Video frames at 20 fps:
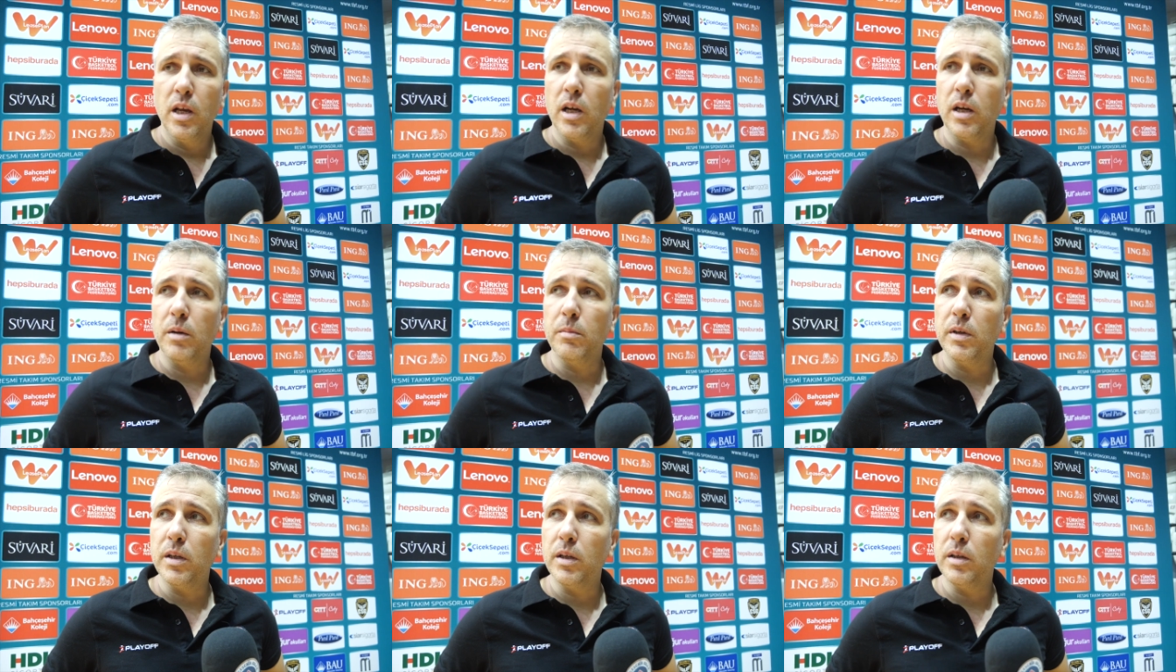
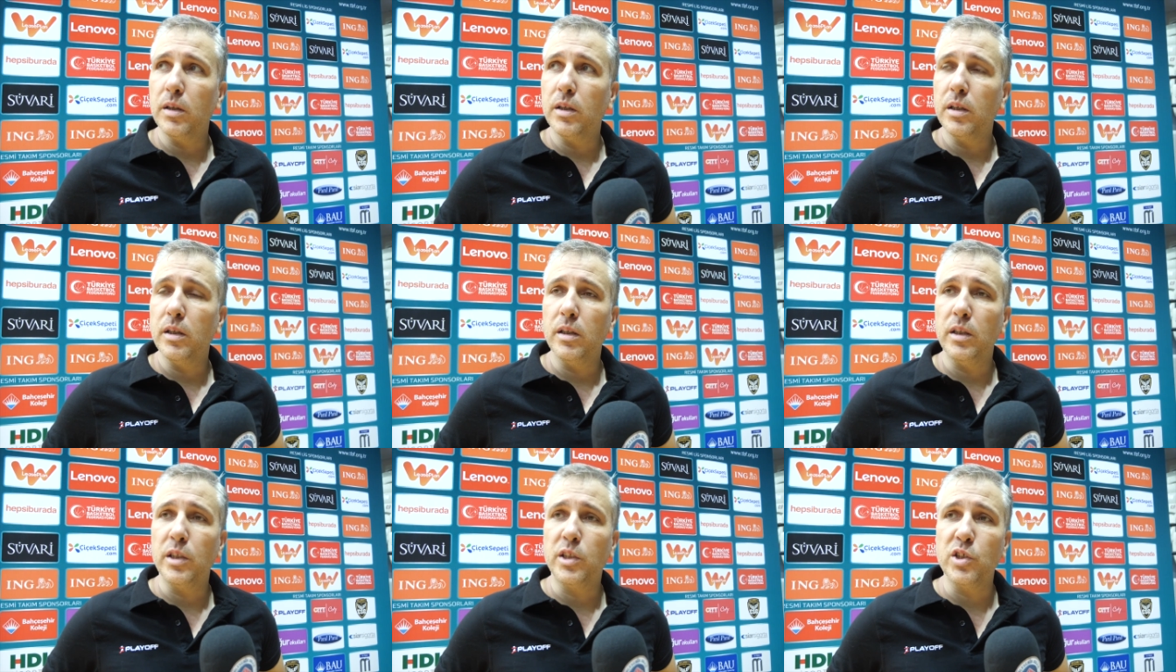Ama
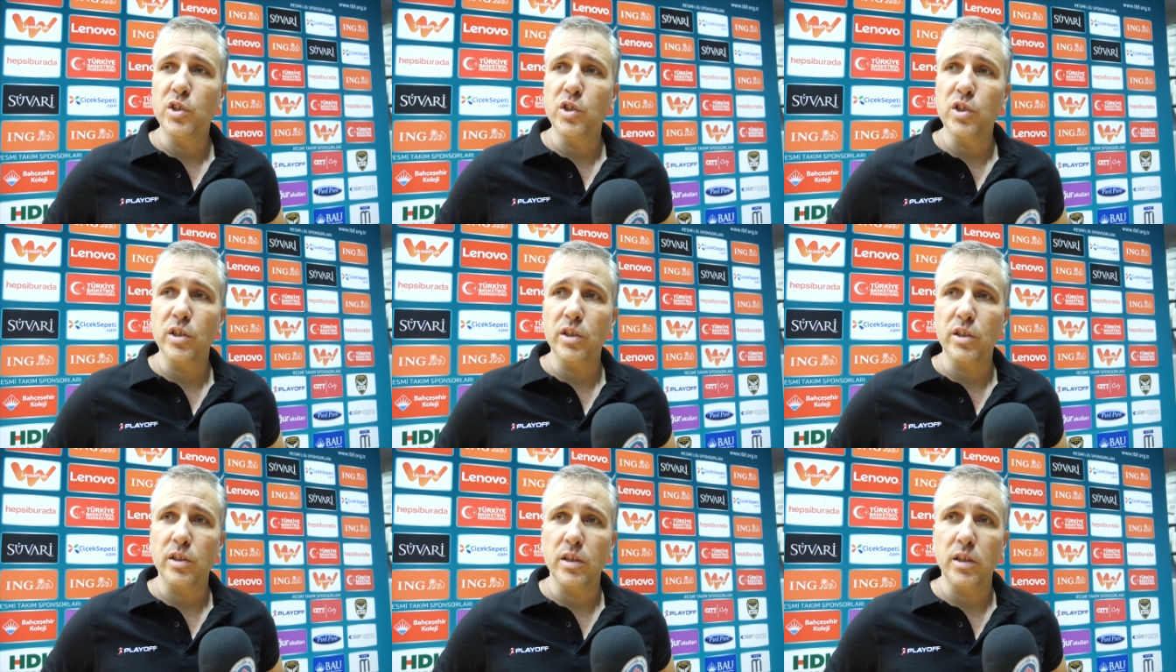e,
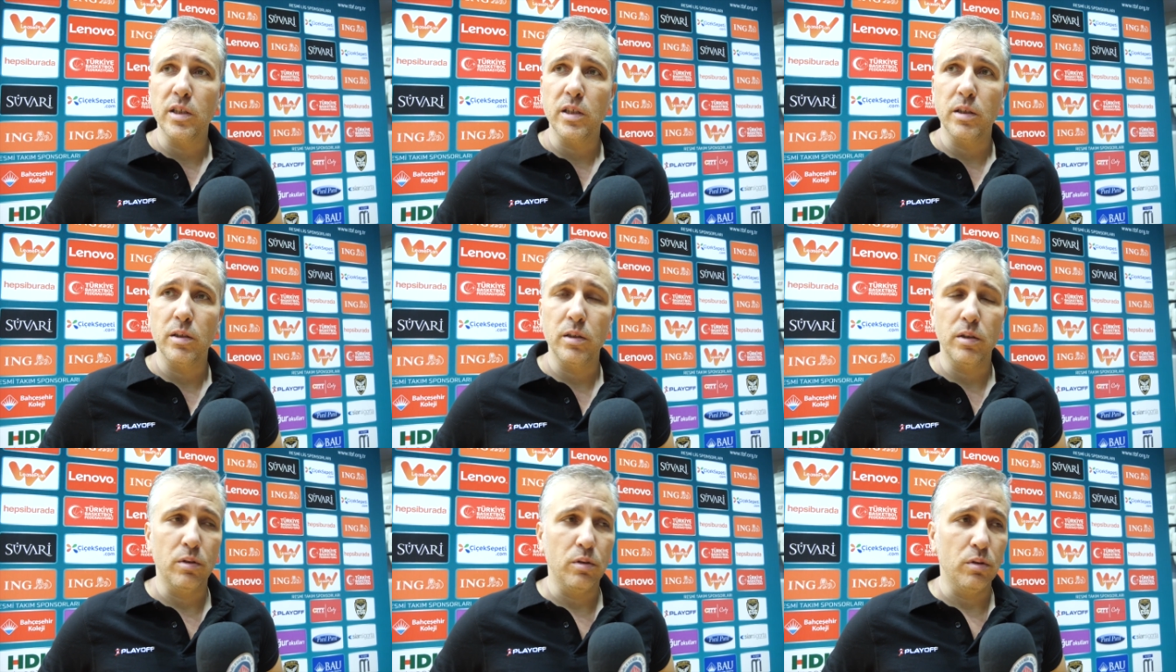ikinci yarıda
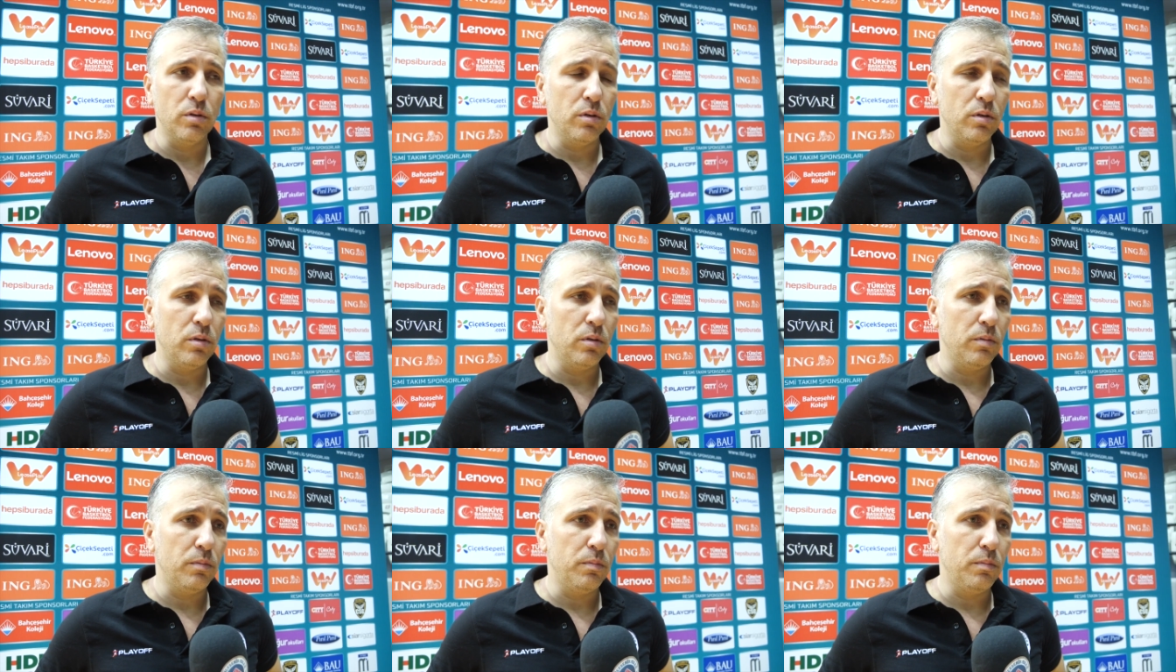e, o
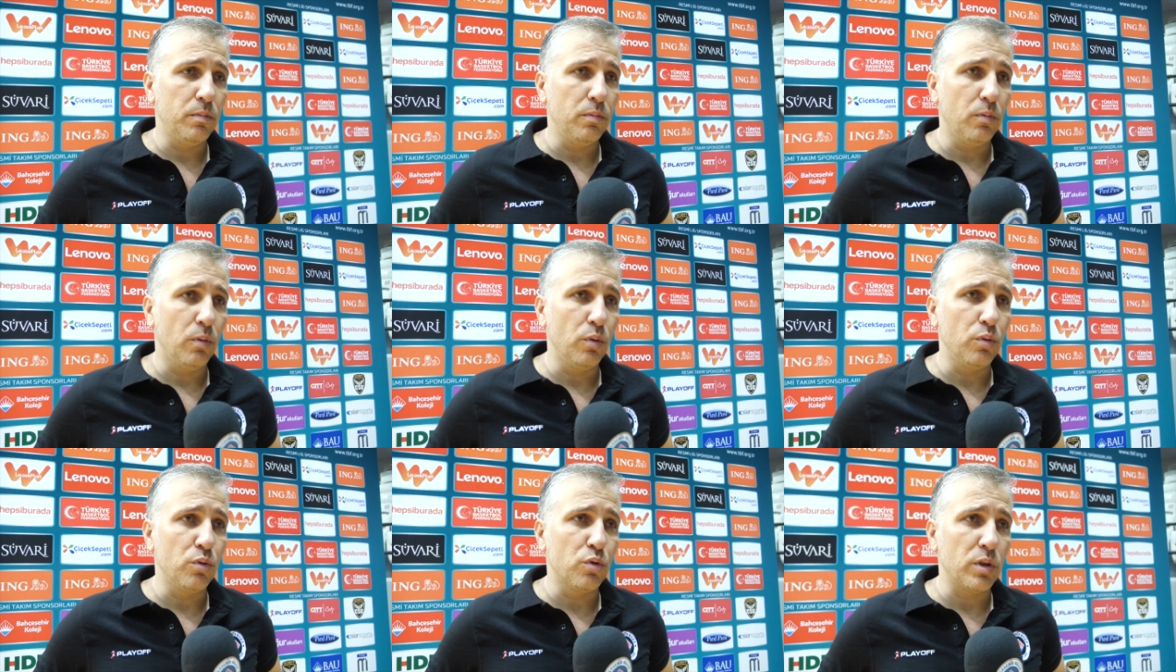
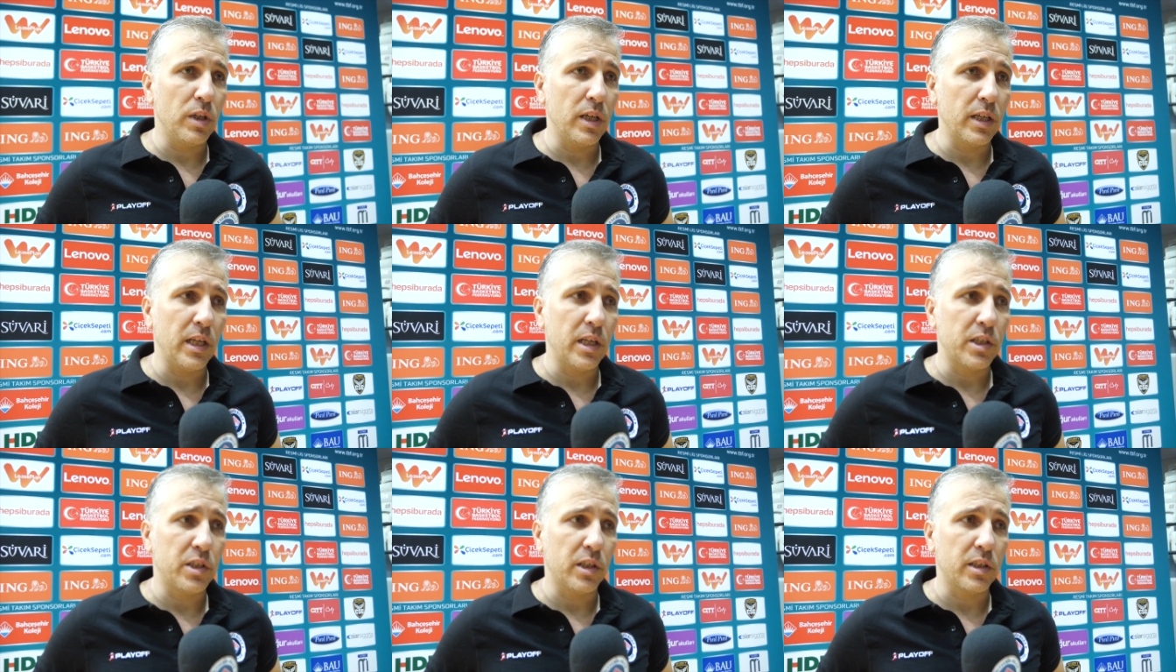oyuncular
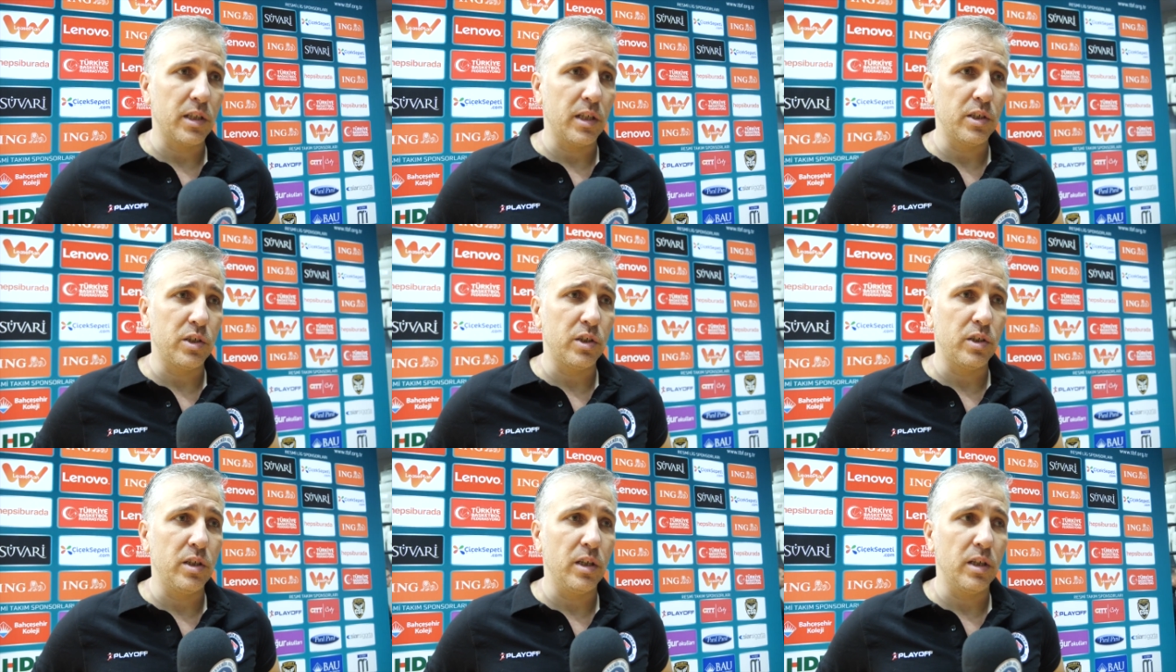
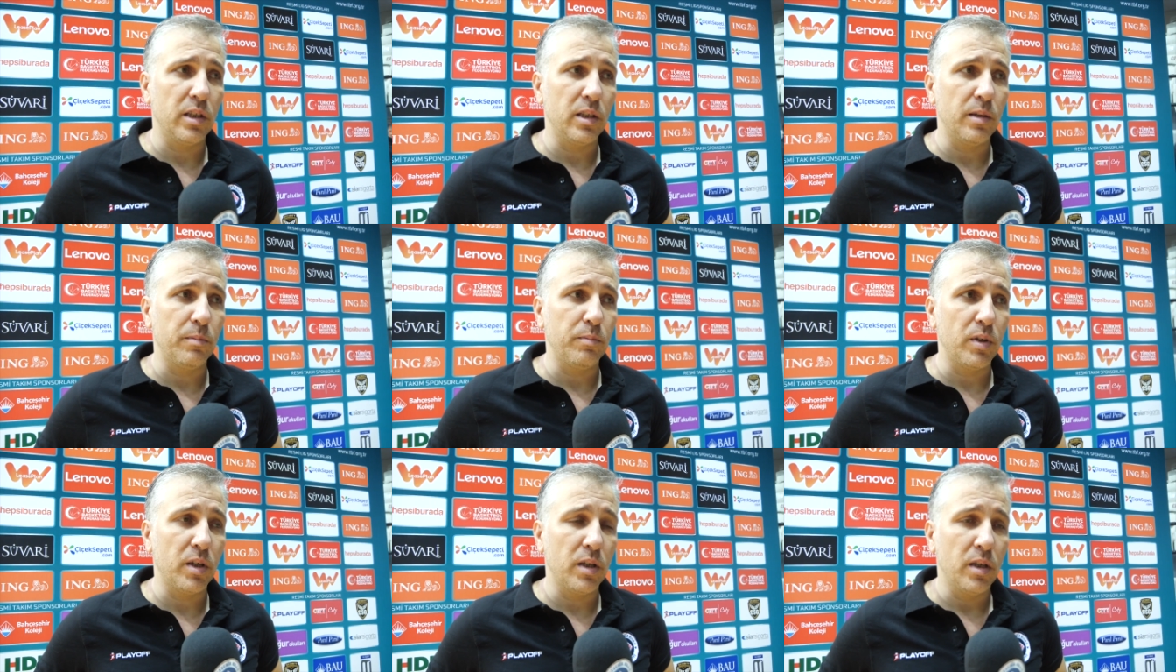gerçekten ciddi
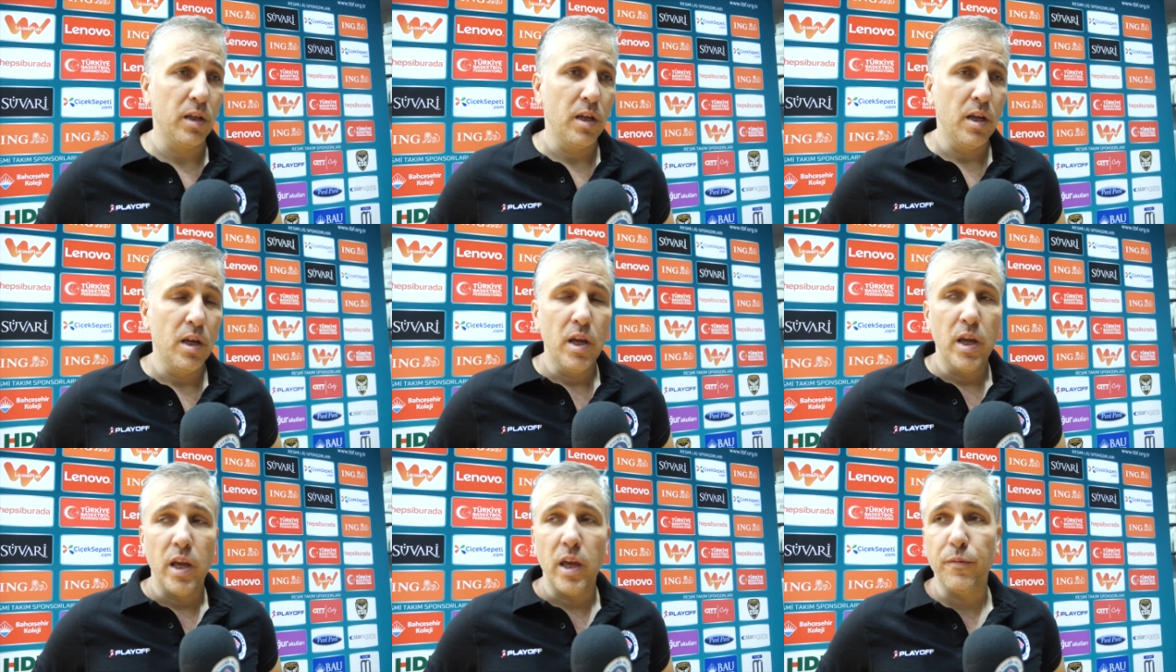anlamda
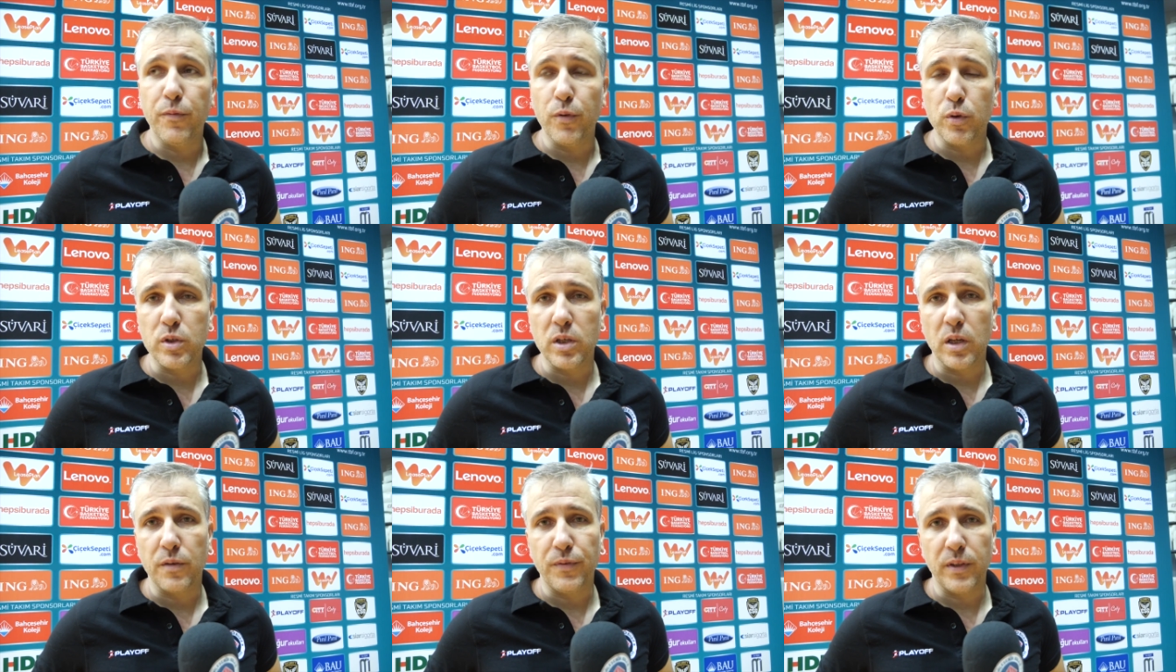efor
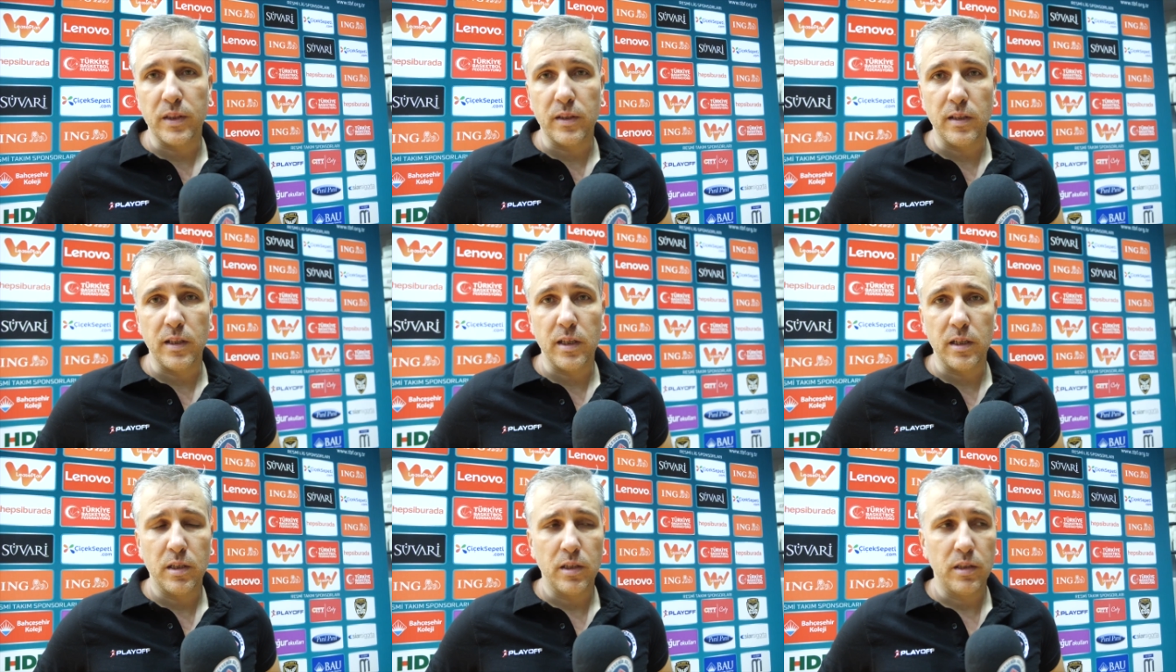sarf
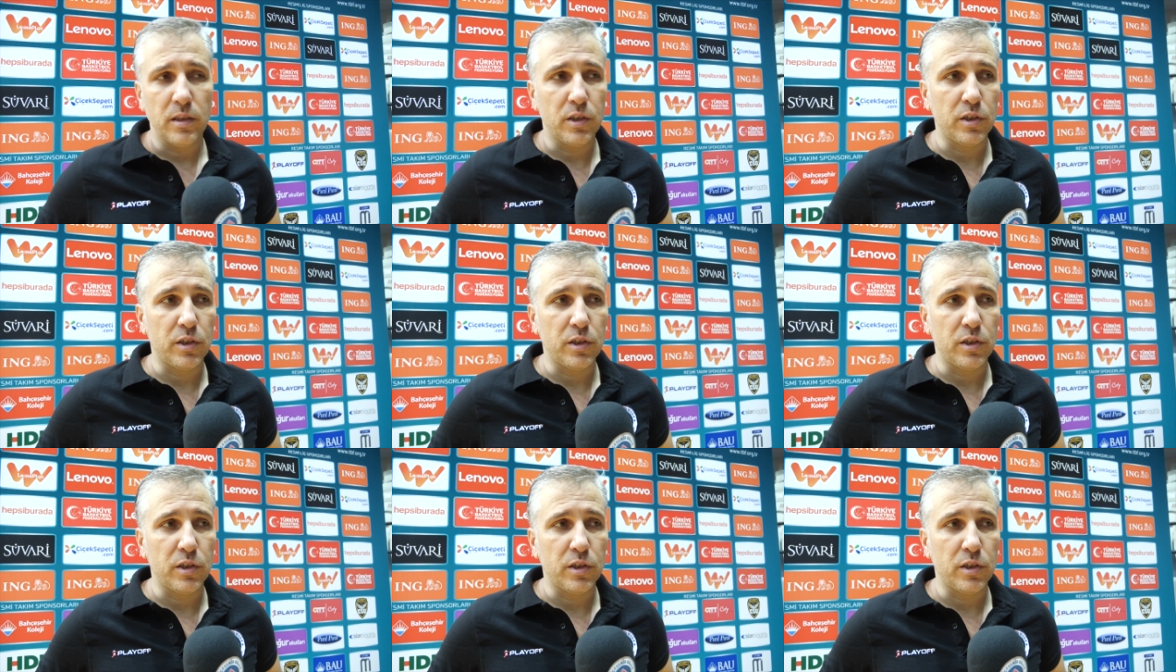ettiler.